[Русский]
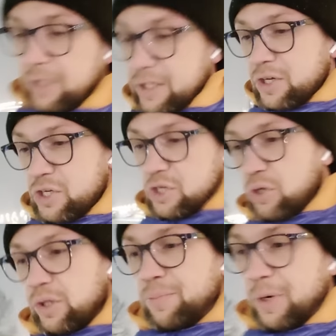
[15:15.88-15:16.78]
логично, что
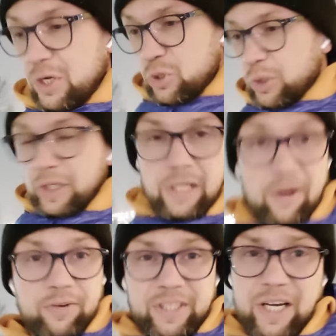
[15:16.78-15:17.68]
я не покажу. Это для
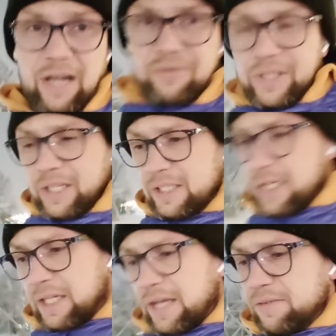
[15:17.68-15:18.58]
фотографии, это
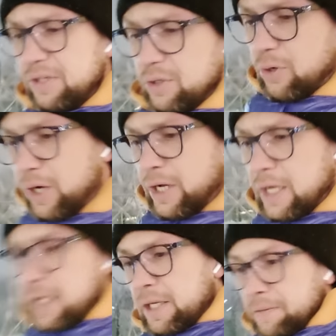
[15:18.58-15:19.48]
не для видео.
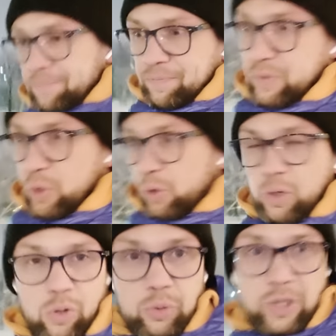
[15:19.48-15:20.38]
Но
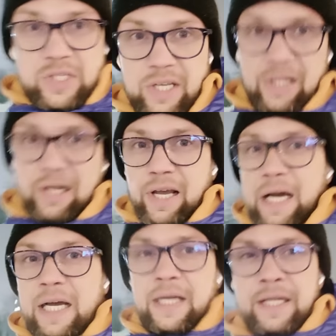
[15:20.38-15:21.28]
круто сделали.
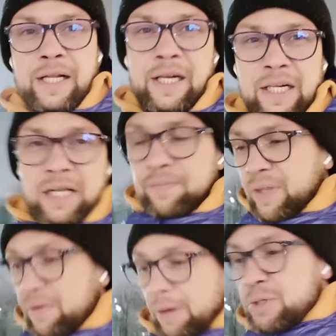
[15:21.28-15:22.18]

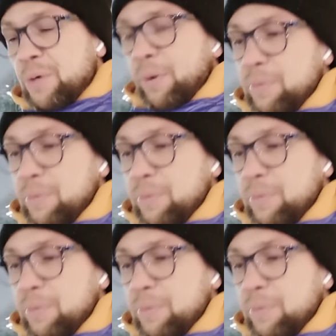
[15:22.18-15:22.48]
Вообще по